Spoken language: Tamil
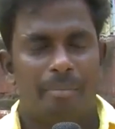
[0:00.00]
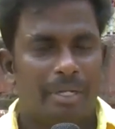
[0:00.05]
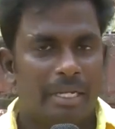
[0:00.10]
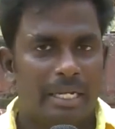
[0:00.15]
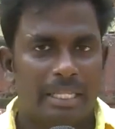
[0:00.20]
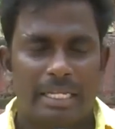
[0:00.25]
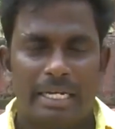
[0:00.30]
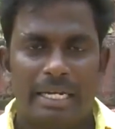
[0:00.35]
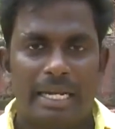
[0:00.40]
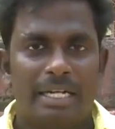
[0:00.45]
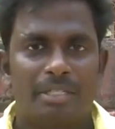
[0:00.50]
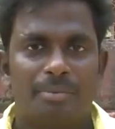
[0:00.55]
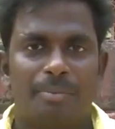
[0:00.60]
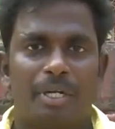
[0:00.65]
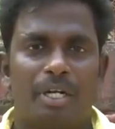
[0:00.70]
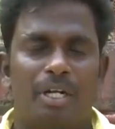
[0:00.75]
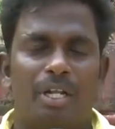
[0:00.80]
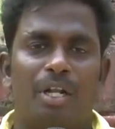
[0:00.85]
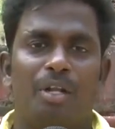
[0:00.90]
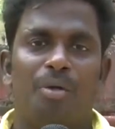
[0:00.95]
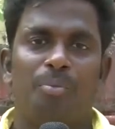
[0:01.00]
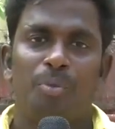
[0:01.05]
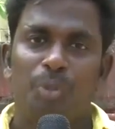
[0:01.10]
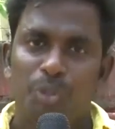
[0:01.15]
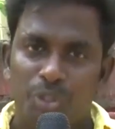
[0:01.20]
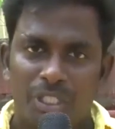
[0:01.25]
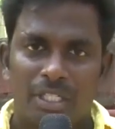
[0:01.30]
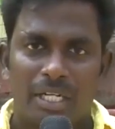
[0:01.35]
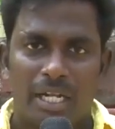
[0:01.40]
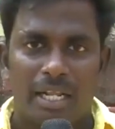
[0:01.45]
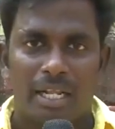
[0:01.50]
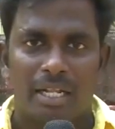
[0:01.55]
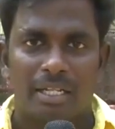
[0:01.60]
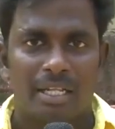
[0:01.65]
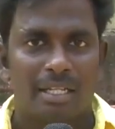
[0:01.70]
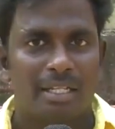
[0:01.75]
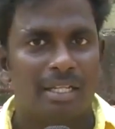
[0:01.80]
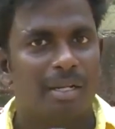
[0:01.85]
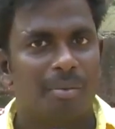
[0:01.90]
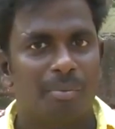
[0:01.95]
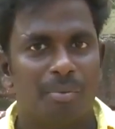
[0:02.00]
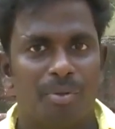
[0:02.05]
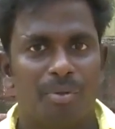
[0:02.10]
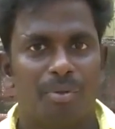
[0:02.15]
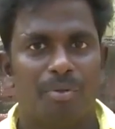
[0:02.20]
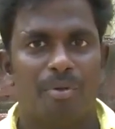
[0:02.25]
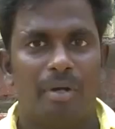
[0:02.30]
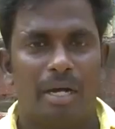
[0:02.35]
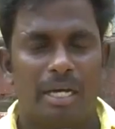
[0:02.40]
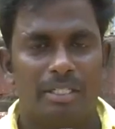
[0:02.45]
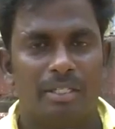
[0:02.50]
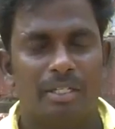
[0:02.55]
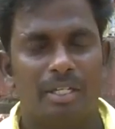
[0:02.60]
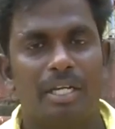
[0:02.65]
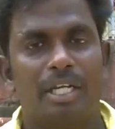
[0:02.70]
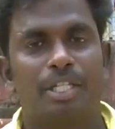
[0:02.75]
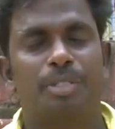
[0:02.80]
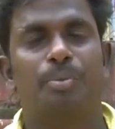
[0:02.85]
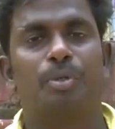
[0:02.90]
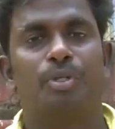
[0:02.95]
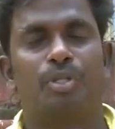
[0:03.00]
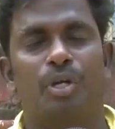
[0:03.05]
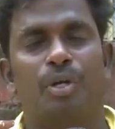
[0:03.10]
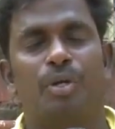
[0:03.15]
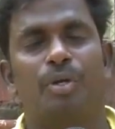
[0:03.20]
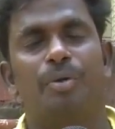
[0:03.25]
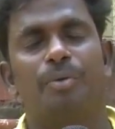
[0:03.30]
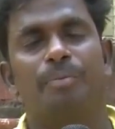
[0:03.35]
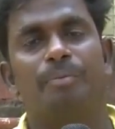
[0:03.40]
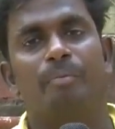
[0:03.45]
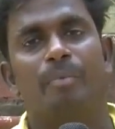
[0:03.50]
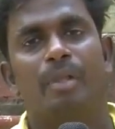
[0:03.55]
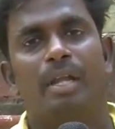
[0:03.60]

என்ன தான் டான்ஸ் பண்ணனாலும் மியூசிக் நல்லா இருந்தால் தான் நம்ம அது எக்ஸ்போஸ் ஆகும்